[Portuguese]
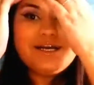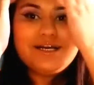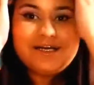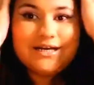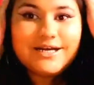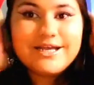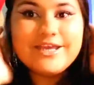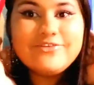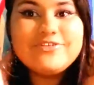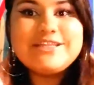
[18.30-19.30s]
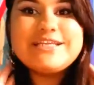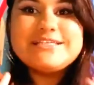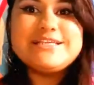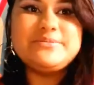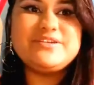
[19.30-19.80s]
uh, eu vim
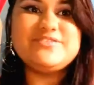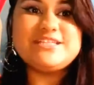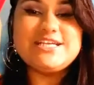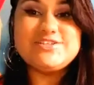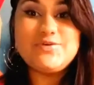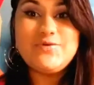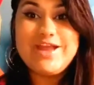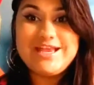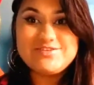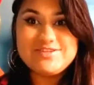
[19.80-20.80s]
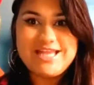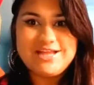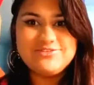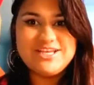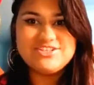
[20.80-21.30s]
trazer pra vocês o
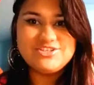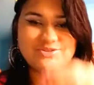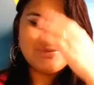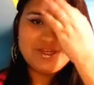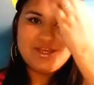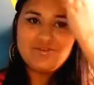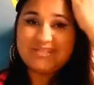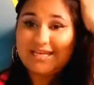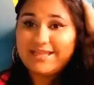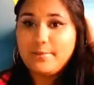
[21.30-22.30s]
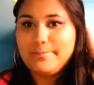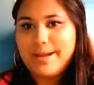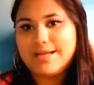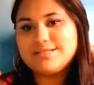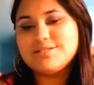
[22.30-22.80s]
resultado da tintura que eu usei da
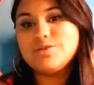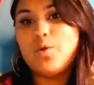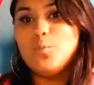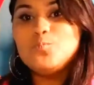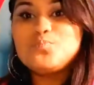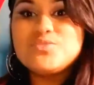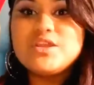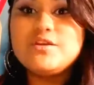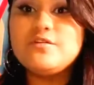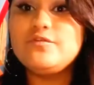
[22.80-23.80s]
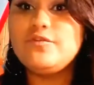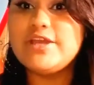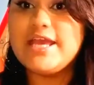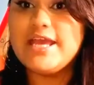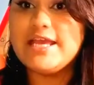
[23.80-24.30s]
Max Tom
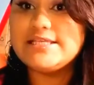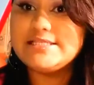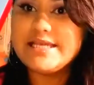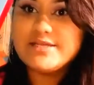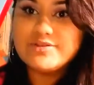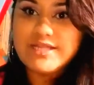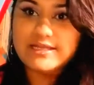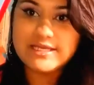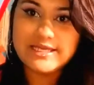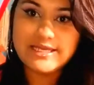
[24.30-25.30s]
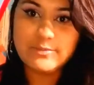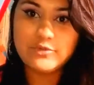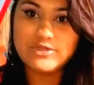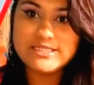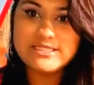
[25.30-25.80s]
Foi esse resultado aqui
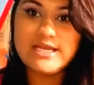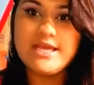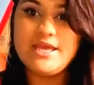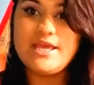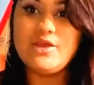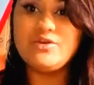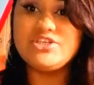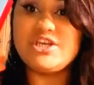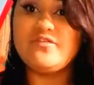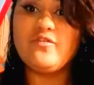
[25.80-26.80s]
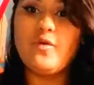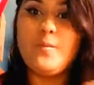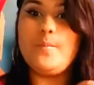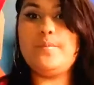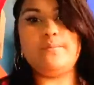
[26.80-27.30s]
amores, eu achei que
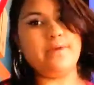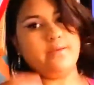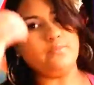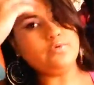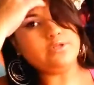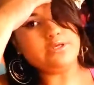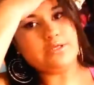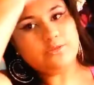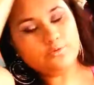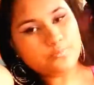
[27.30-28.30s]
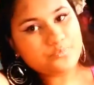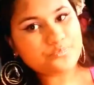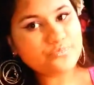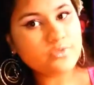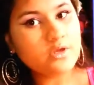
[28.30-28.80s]
ficou bem bonito
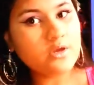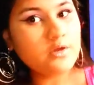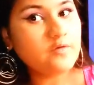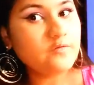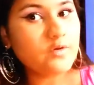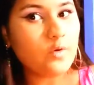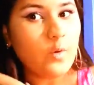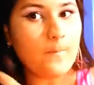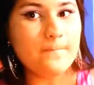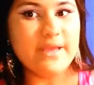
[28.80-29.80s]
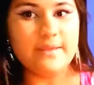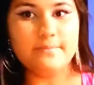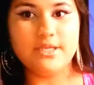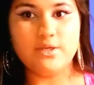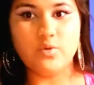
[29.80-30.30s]
Ficou bem
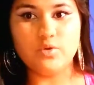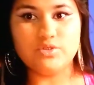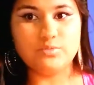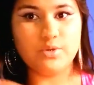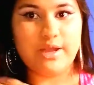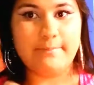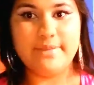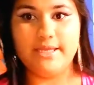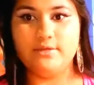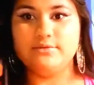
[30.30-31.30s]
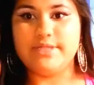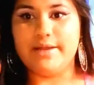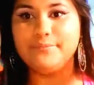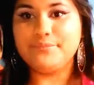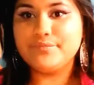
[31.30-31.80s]
brilhoso o meu cabelo, tá?